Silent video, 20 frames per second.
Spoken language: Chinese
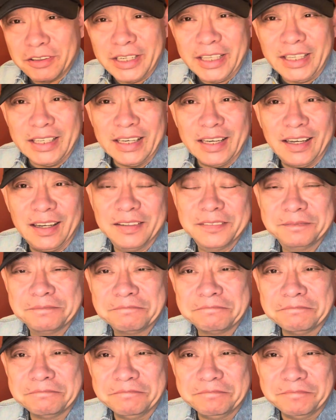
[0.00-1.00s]
丽啊，
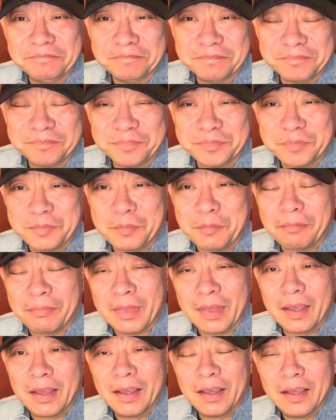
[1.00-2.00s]
嗯，
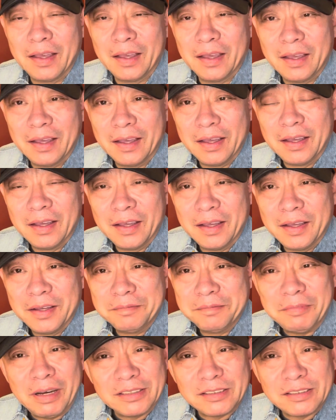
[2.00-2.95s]
马